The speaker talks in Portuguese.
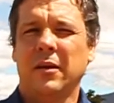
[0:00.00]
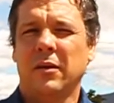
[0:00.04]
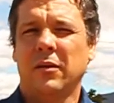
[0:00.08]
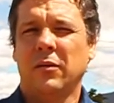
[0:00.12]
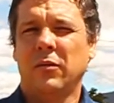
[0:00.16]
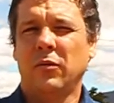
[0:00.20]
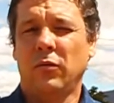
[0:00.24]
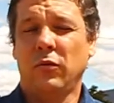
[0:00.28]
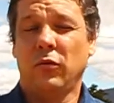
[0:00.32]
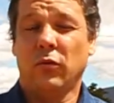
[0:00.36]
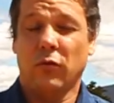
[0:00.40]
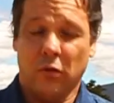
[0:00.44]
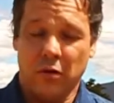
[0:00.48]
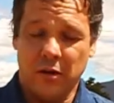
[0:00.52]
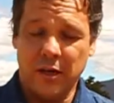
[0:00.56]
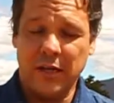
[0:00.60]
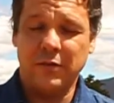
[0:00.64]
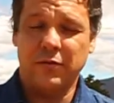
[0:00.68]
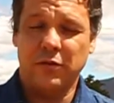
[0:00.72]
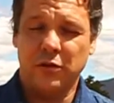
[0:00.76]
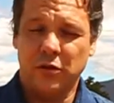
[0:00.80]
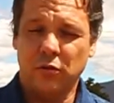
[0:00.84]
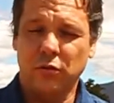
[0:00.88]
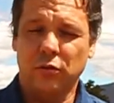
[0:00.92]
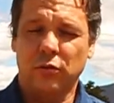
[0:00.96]
no Congresso
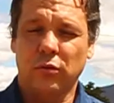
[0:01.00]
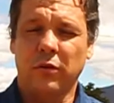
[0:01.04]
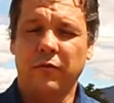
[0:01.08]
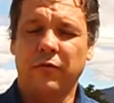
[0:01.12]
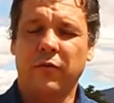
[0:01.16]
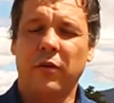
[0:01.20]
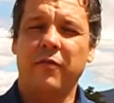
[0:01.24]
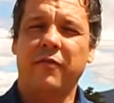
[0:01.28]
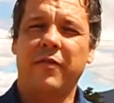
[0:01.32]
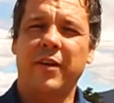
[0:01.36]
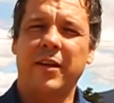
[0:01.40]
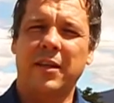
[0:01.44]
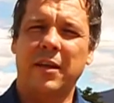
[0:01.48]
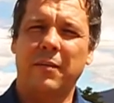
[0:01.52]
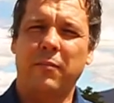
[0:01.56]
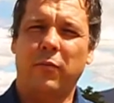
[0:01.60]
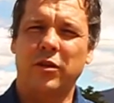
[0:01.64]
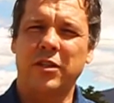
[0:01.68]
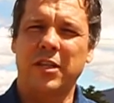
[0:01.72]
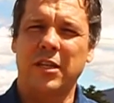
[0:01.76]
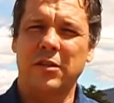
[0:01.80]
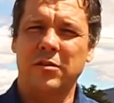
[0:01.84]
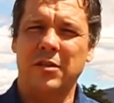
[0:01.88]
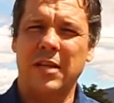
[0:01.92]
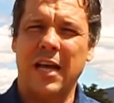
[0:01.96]
de Cultura e foi feita em Bom
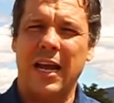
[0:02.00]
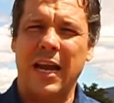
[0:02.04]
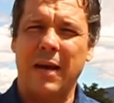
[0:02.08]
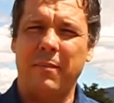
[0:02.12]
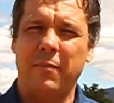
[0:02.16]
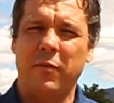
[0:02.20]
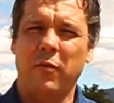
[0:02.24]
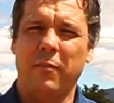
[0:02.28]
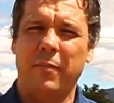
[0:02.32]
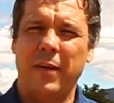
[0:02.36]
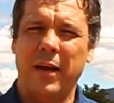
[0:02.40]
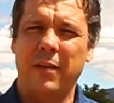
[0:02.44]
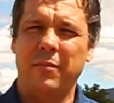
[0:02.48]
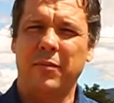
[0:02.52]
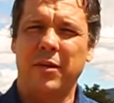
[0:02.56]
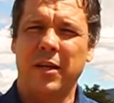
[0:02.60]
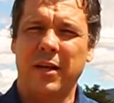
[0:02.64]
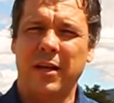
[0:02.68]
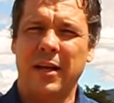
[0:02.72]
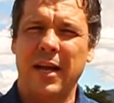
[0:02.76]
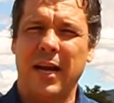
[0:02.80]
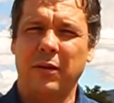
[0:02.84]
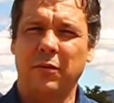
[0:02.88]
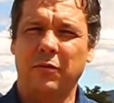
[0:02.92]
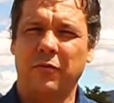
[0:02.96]
Jesus da Lapa, no perímetro
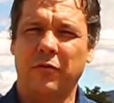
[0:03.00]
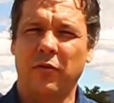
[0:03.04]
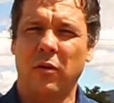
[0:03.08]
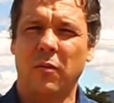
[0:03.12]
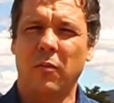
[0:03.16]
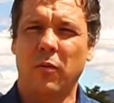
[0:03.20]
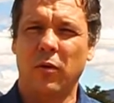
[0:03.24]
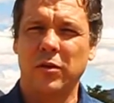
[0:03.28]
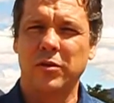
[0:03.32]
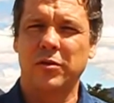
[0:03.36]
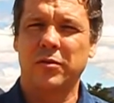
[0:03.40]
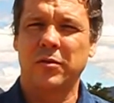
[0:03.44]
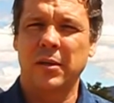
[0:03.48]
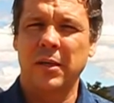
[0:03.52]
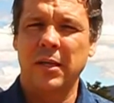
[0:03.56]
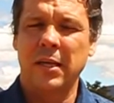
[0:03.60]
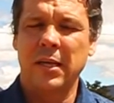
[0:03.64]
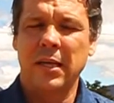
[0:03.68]
irrigado do Formoso.